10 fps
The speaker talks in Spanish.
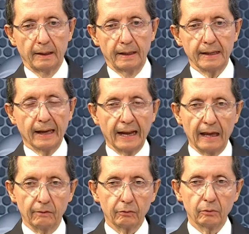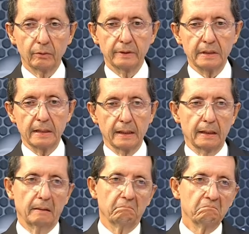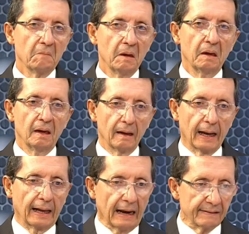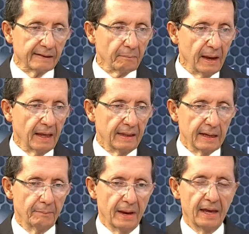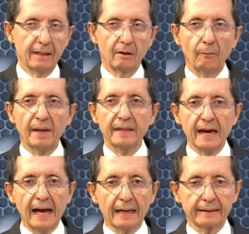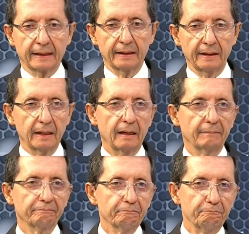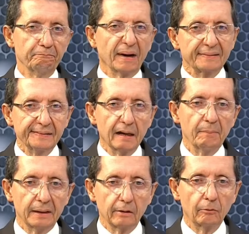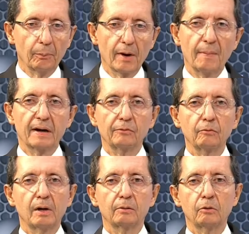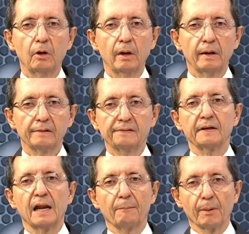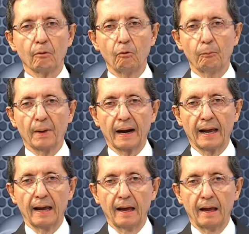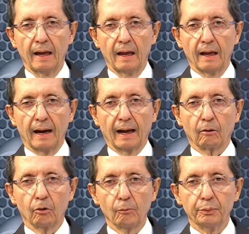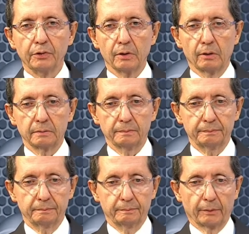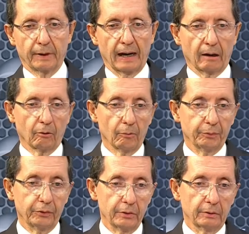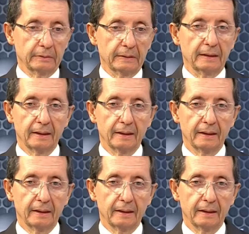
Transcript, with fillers: el ingreso y la clase media, media o media alta que tiene parcialmente su problema resuelto, sí le preocupa la, corrupción, porque la corrupción